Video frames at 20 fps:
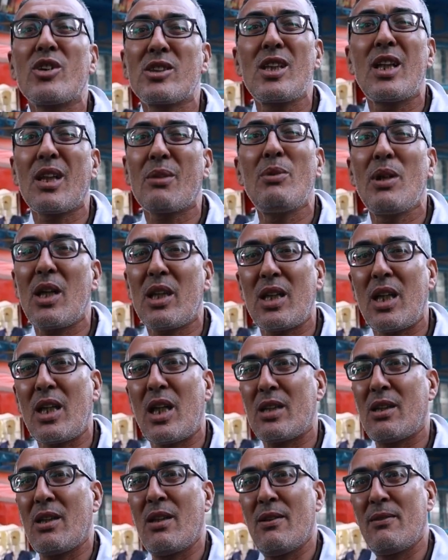فرصه الكبيره
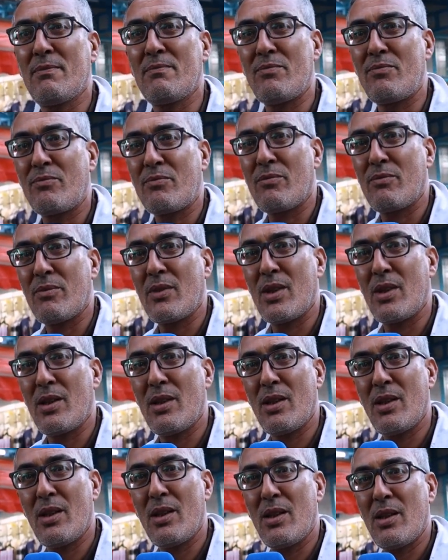ضيعتها
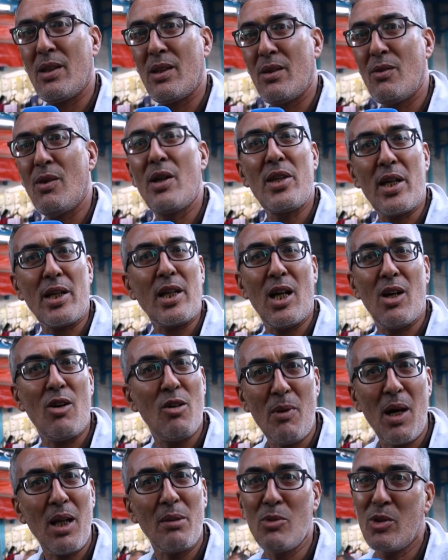وهذاك
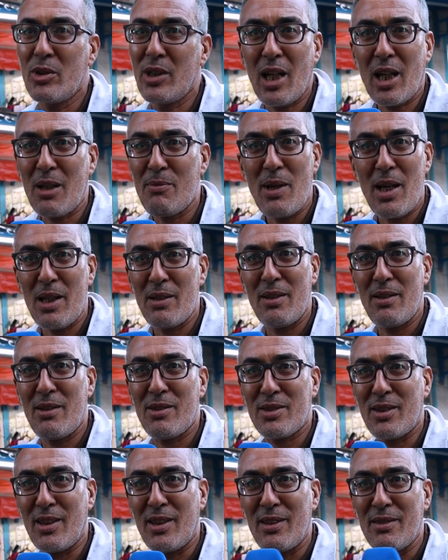هو مع المدرب مع
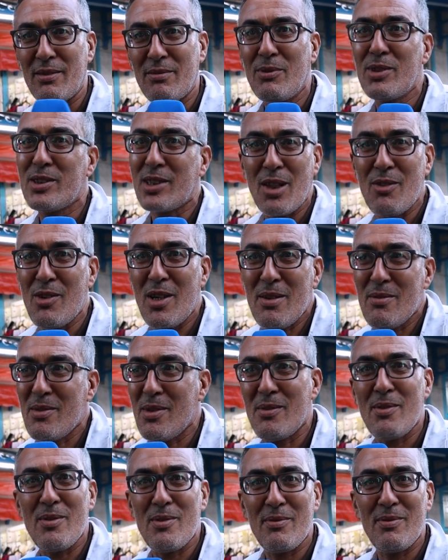الغزلي مستواه
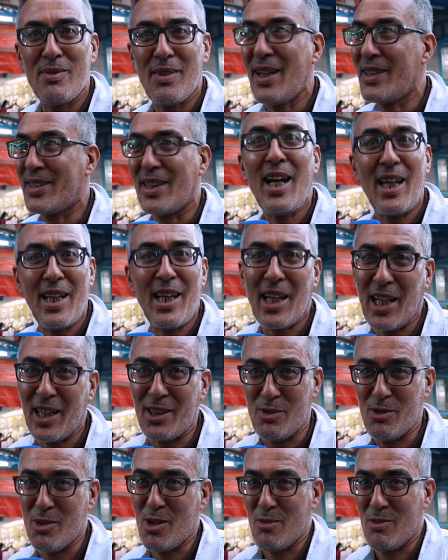م... على
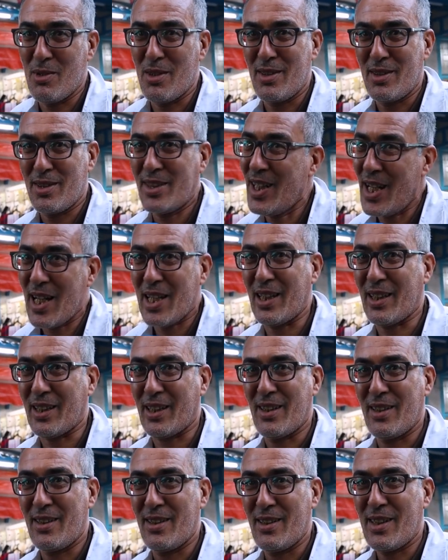قده هو في الحقيقه
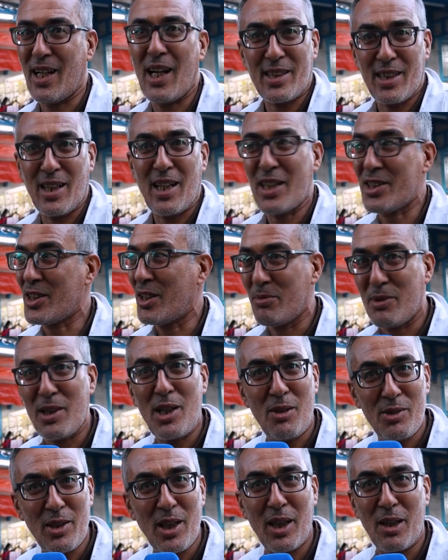حتى الاجر
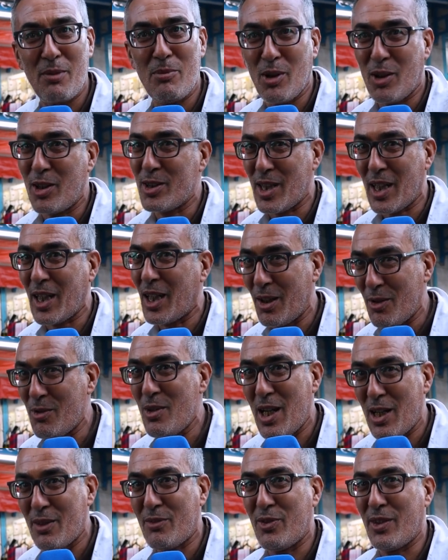نتاعو تقريبا يخلص اقل
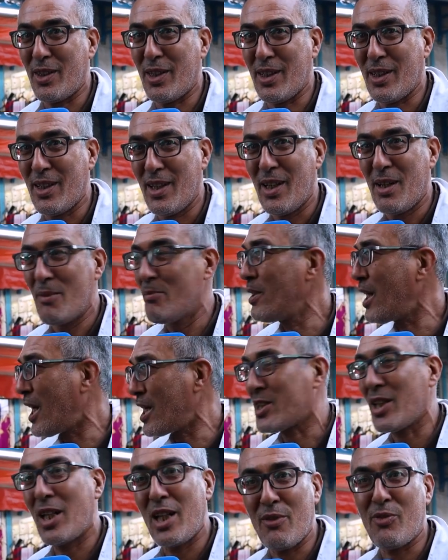واحد في من
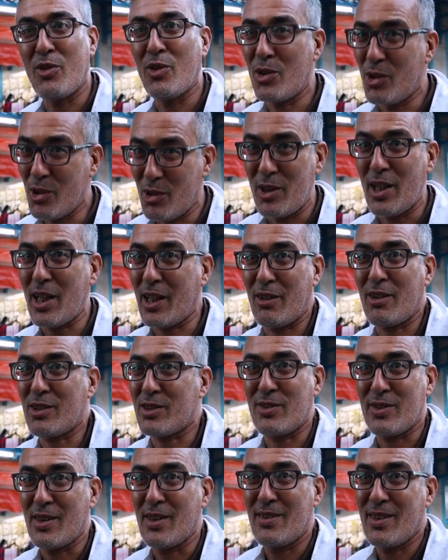10000 اورو
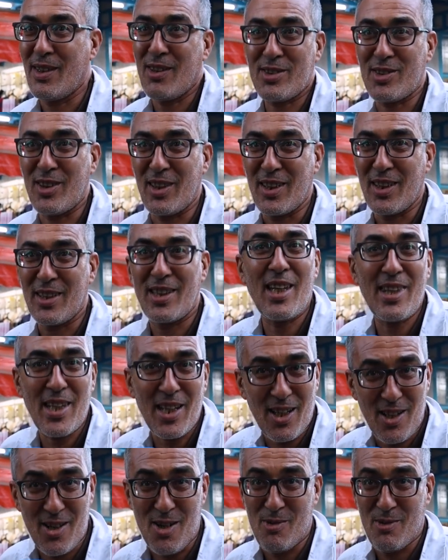ياخذ يغزل
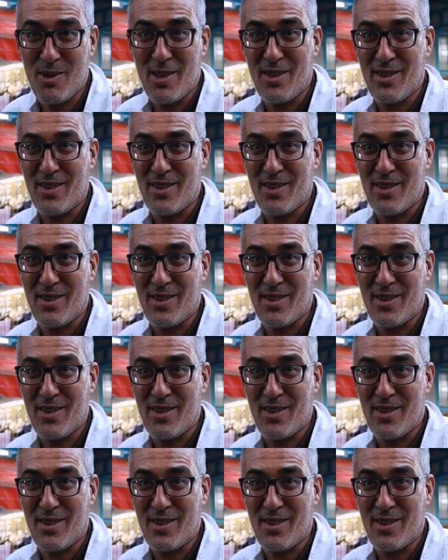هذاك هو